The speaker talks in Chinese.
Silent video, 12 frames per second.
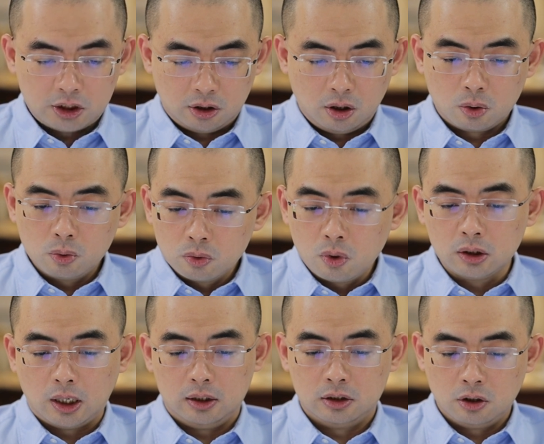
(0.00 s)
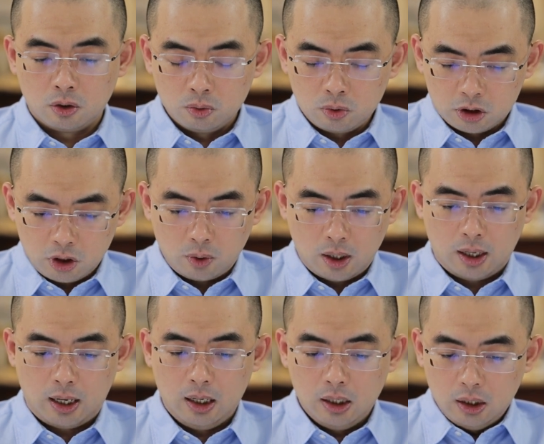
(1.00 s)
室呢工作的一个工作人员
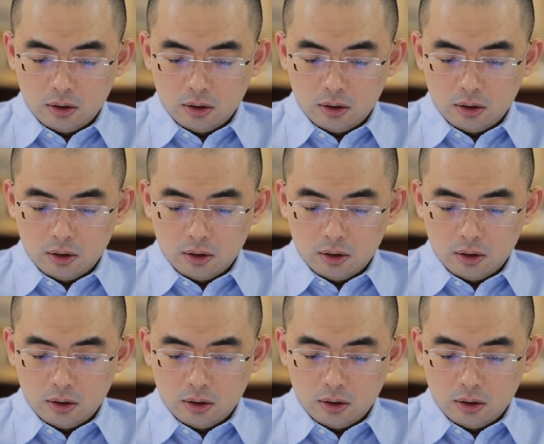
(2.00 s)
啊，